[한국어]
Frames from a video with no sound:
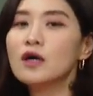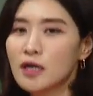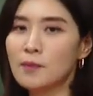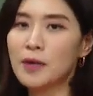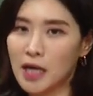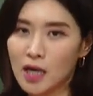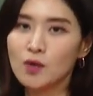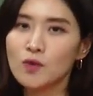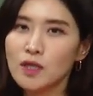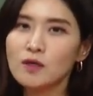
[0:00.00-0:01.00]
예,
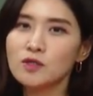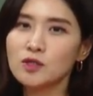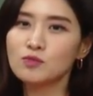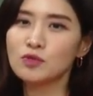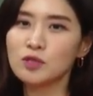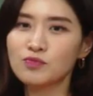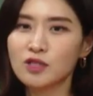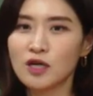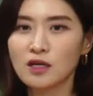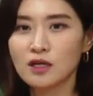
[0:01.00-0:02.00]
바로 이어지는 문제풀이
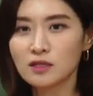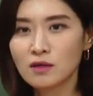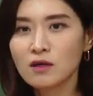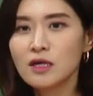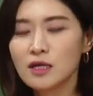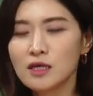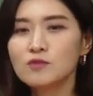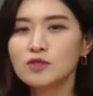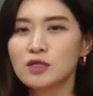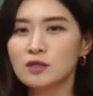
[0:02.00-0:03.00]
강의에서 이
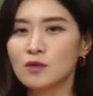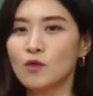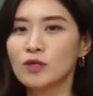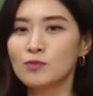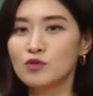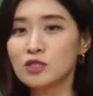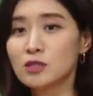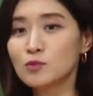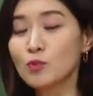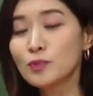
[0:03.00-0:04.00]
문제들 오답률이
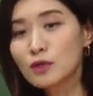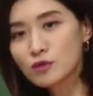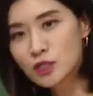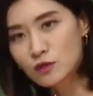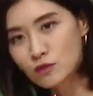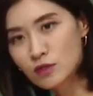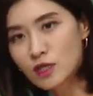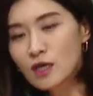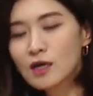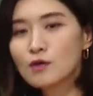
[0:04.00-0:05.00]
지금 높다고 친구들이
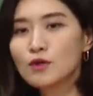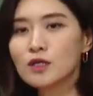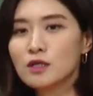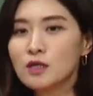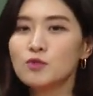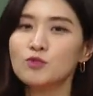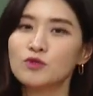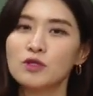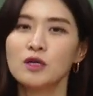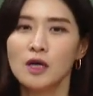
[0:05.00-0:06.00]
얘기하고 있는 이
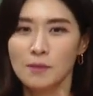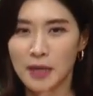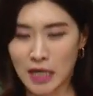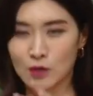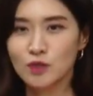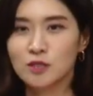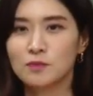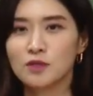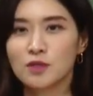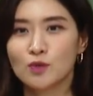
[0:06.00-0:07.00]
부분을 바로
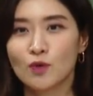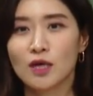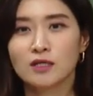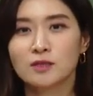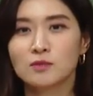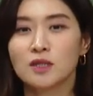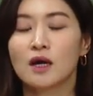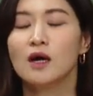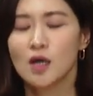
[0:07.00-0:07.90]
짚어드리도록 하겠습니다.